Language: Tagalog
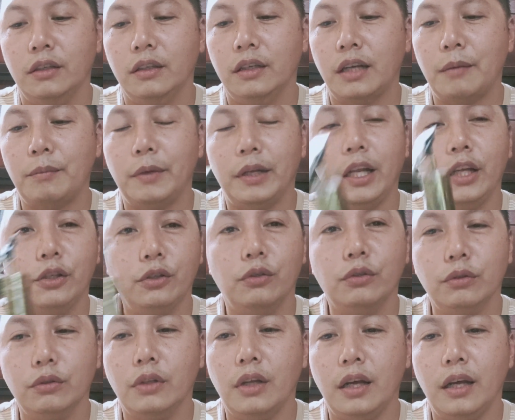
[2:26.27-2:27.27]
Nga pala,
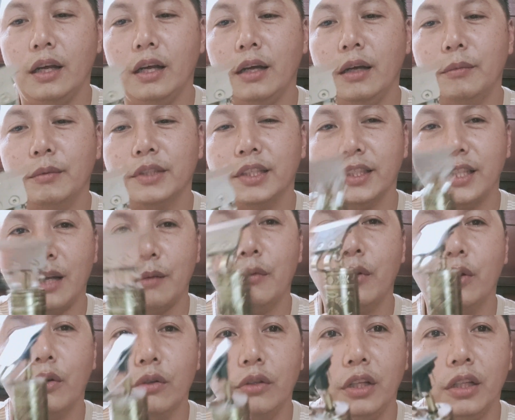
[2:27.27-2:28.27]
yung uh,
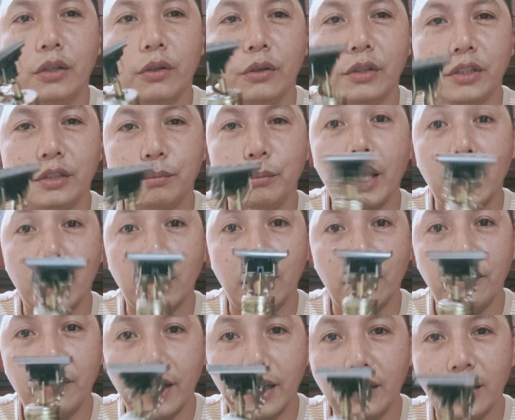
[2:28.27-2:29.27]
masasabi ko dito is very
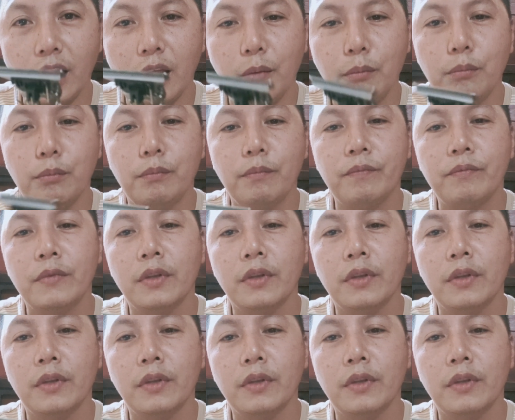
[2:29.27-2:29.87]
effective